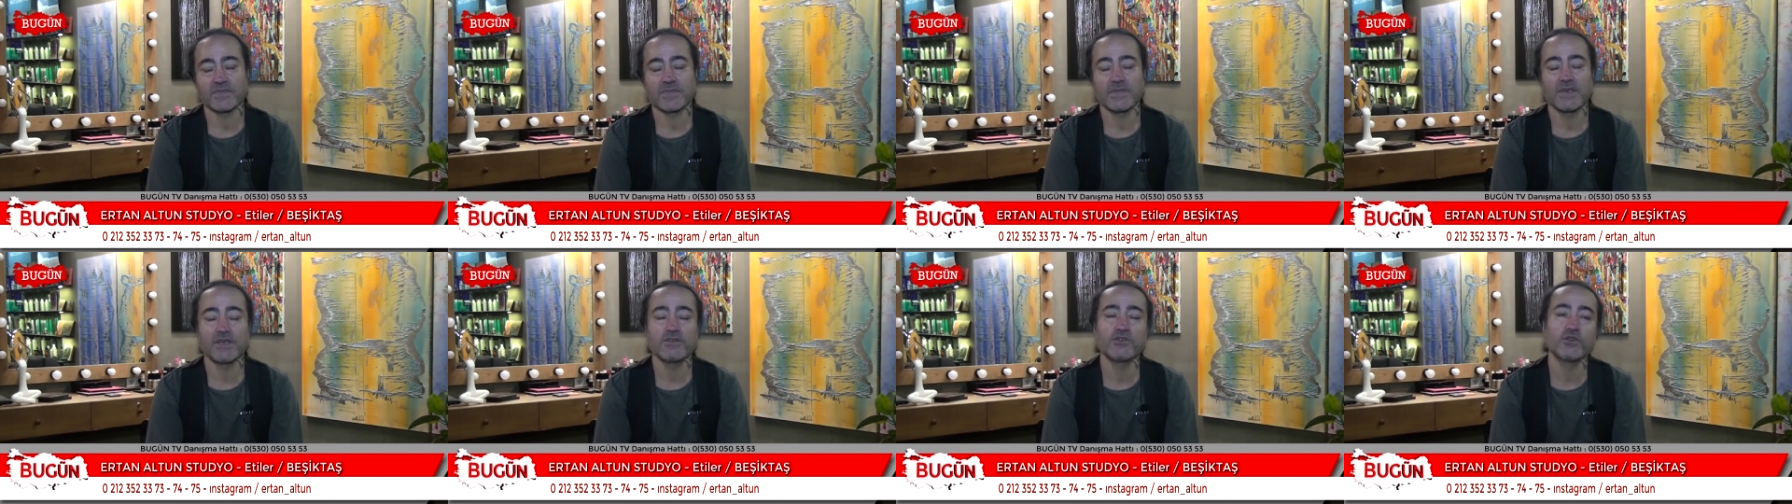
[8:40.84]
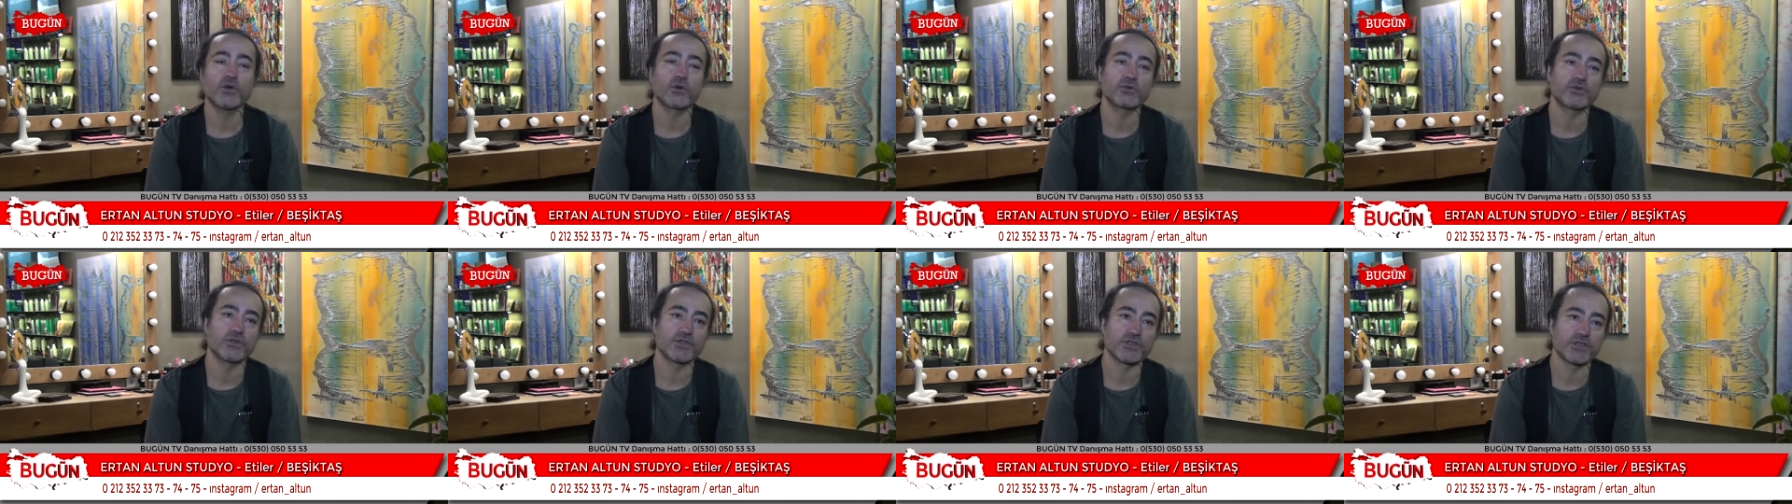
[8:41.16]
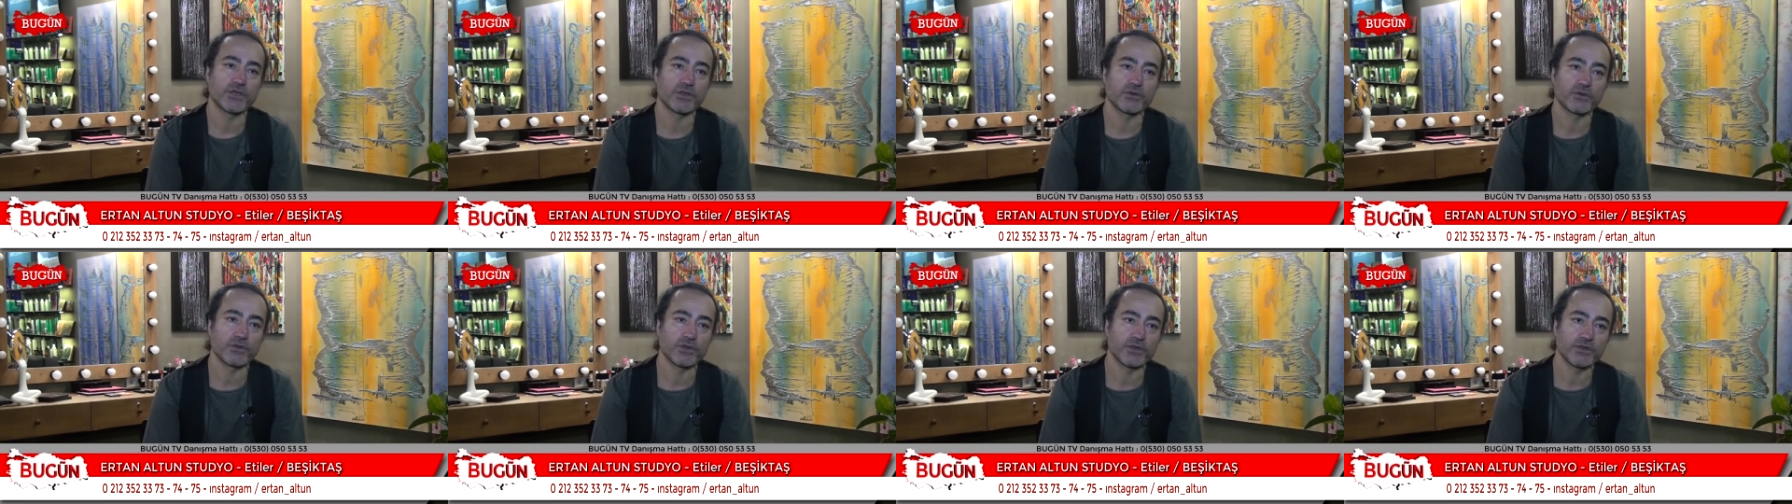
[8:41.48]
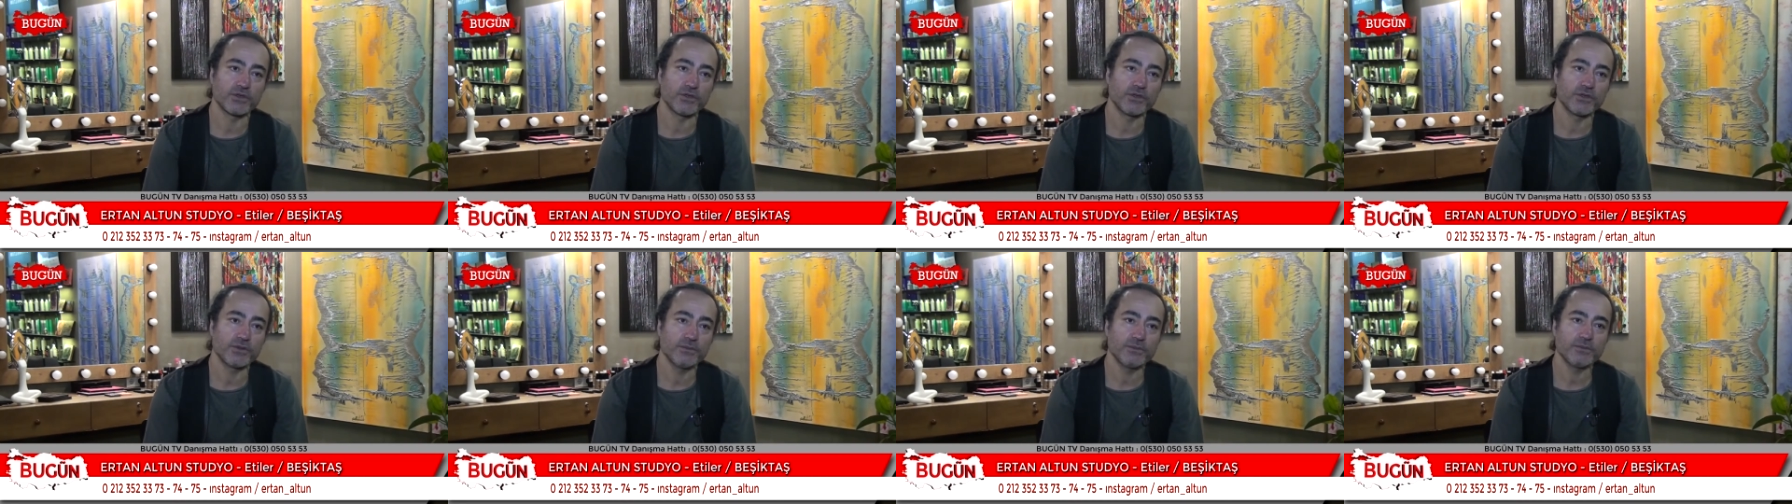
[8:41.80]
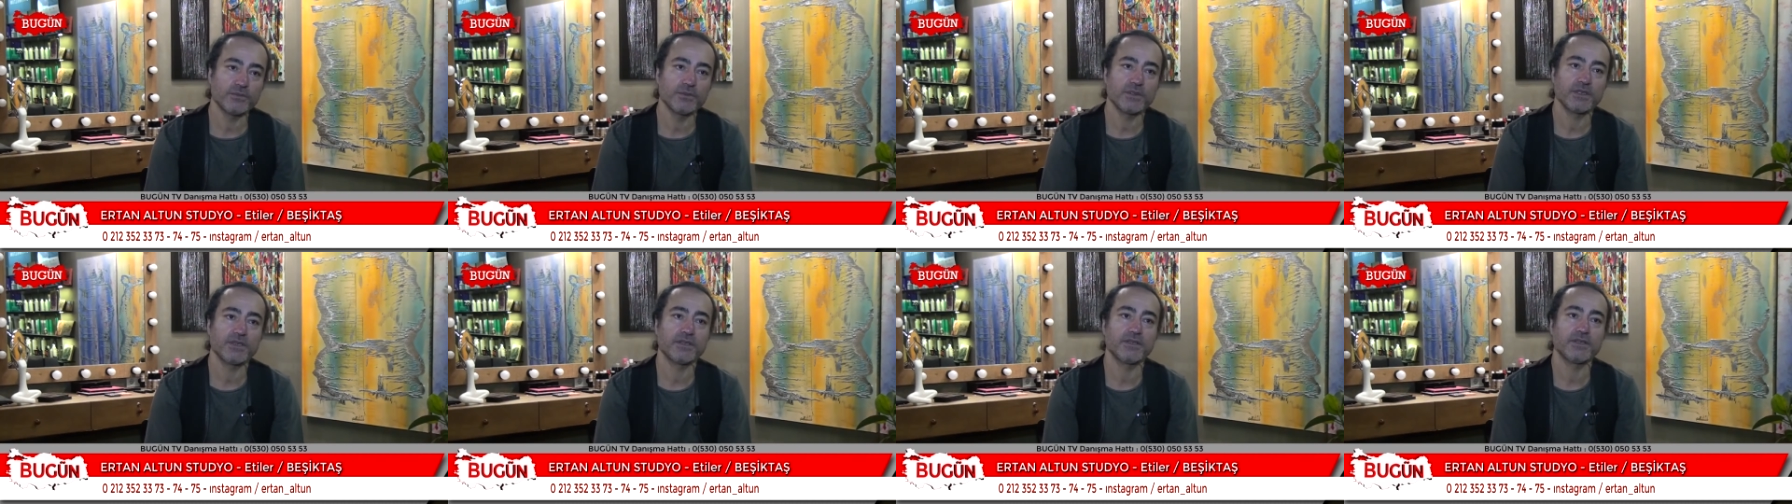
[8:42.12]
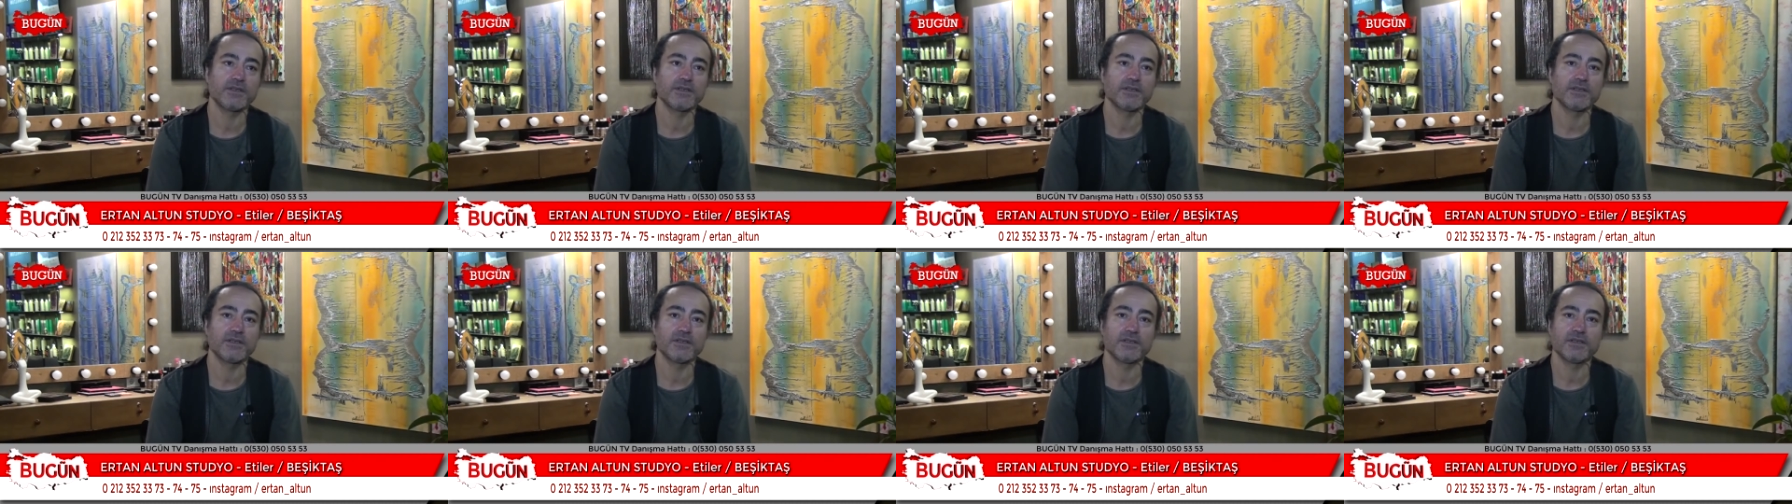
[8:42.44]
Ben çok teşekkür ediyorum.
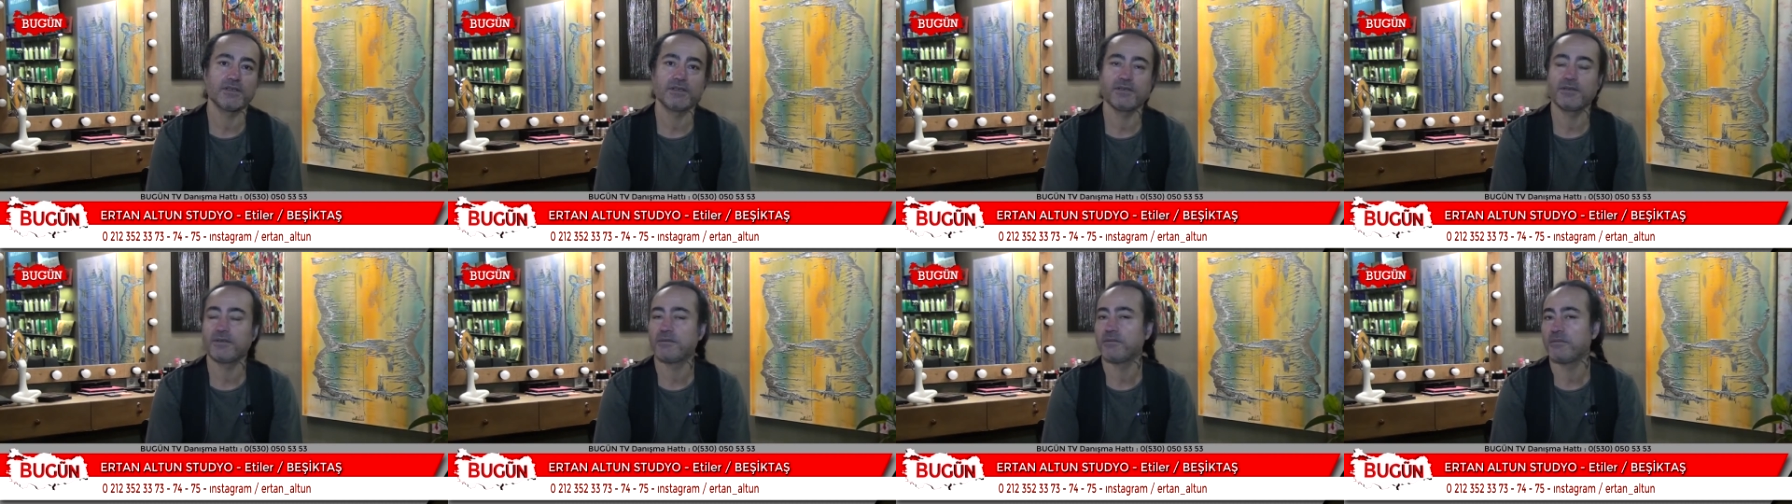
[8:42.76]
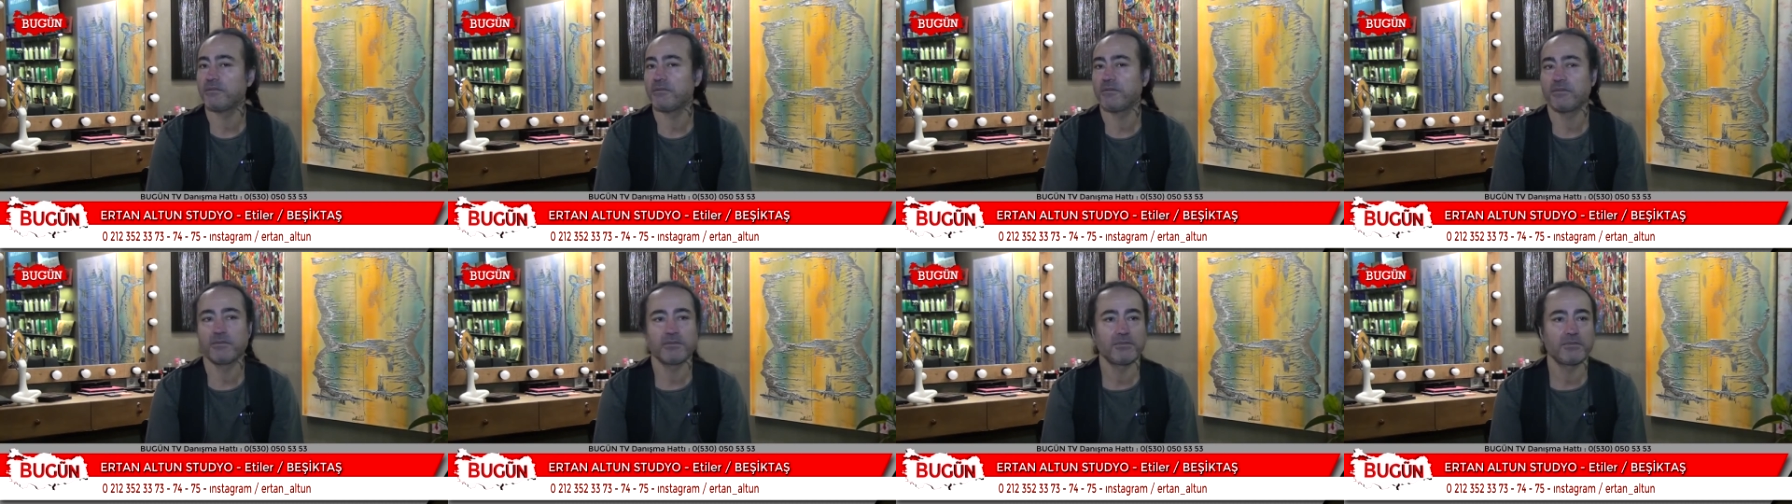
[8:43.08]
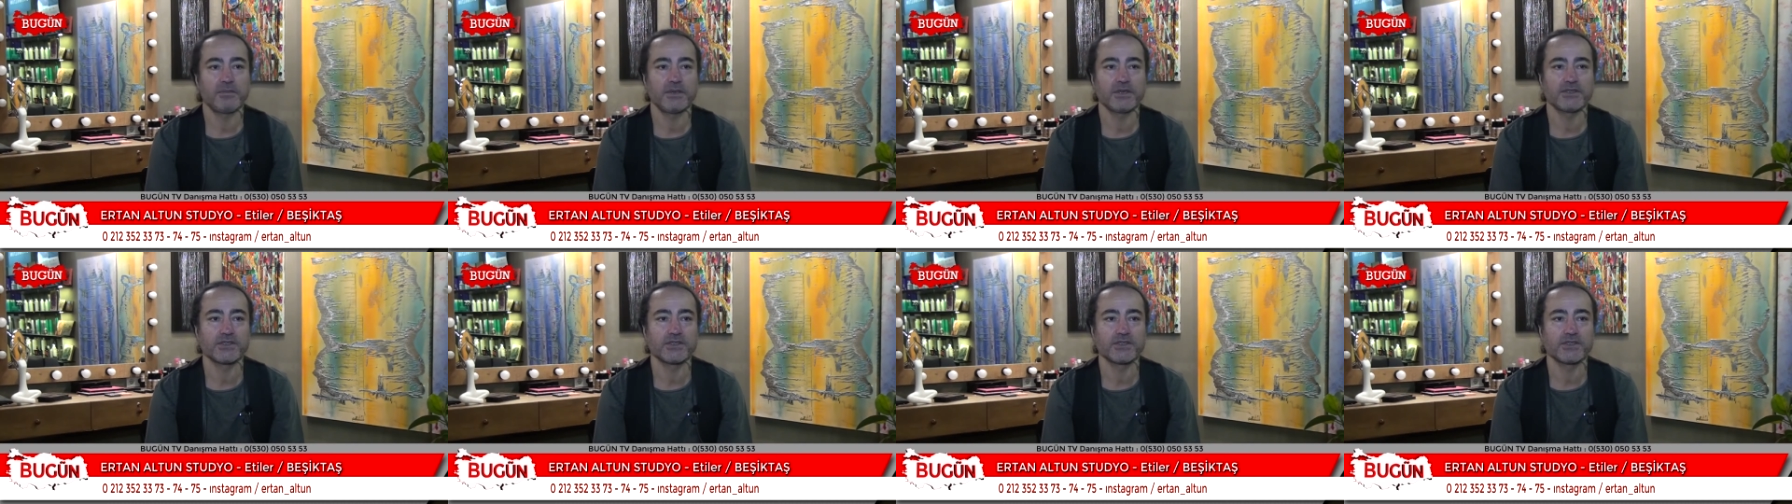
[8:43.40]
Ee,